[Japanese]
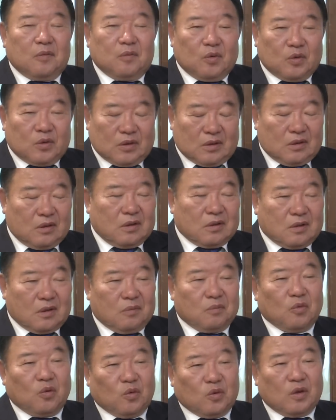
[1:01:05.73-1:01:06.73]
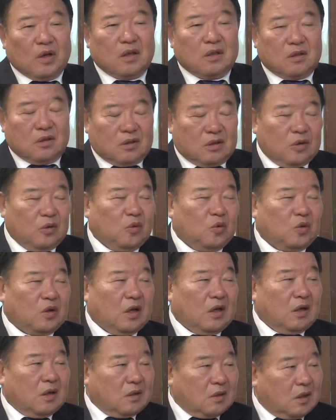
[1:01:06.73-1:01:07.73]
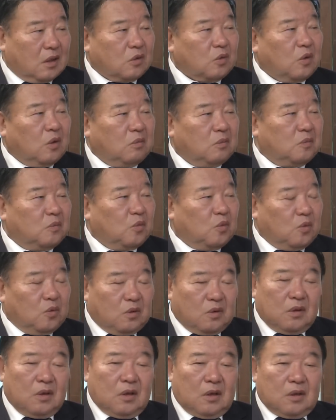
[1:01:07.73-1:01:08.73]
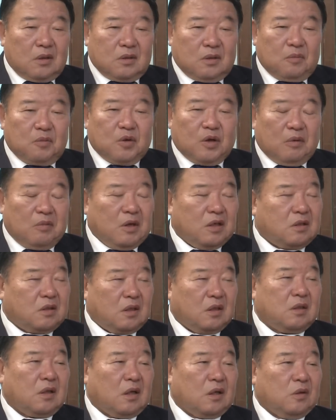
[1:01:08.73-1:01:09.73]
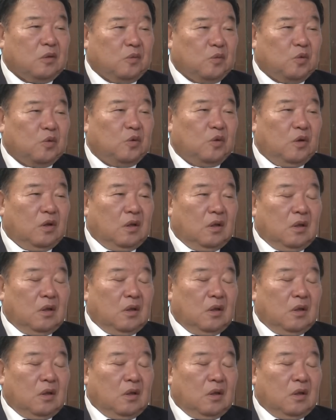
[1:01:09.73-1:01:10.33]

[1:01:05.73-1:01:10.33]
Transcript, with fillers: も う, もうな種子法だなんだとかもう全部我慢してきたけども、